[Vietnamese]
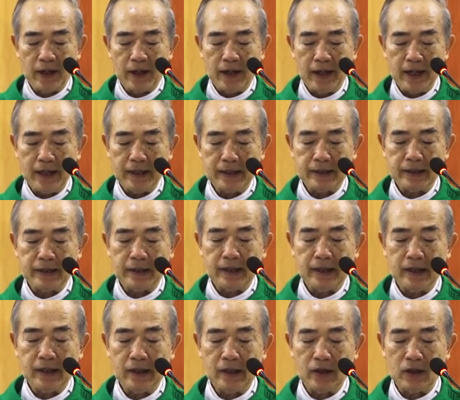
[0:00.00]
hết
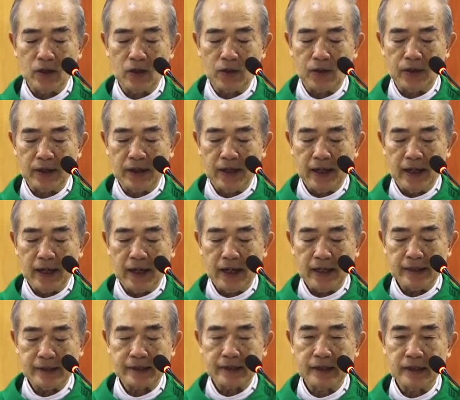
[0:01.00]
trí khôn,
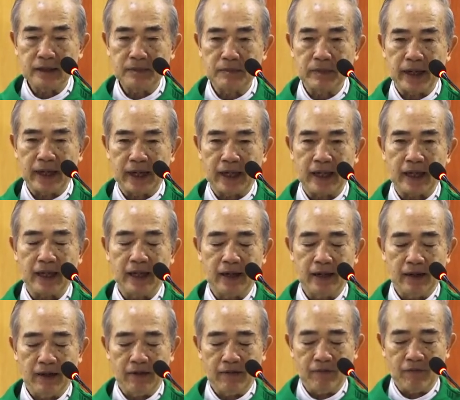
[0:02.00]
hết sức mình
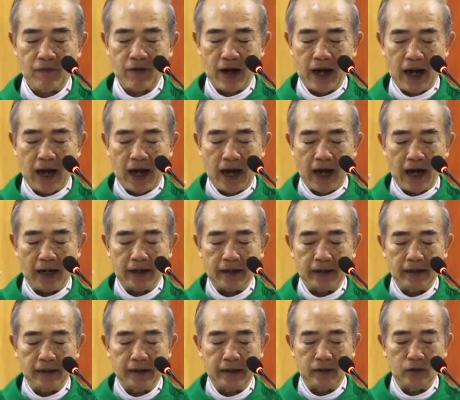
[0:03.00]
và
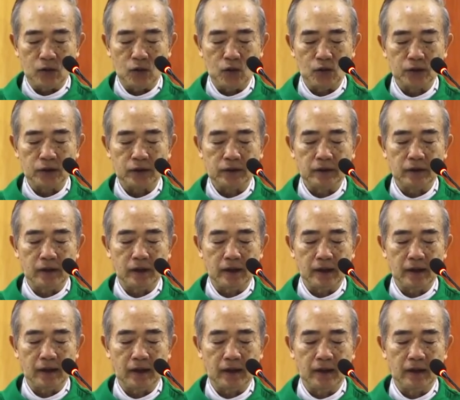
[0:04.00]
yêu
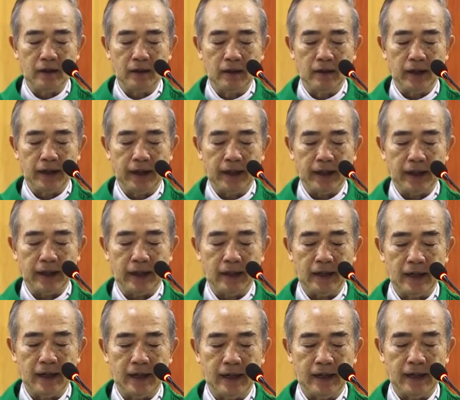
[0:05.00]
thương người
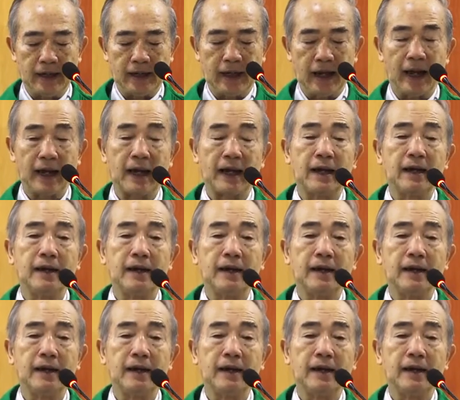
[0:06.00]
lân cận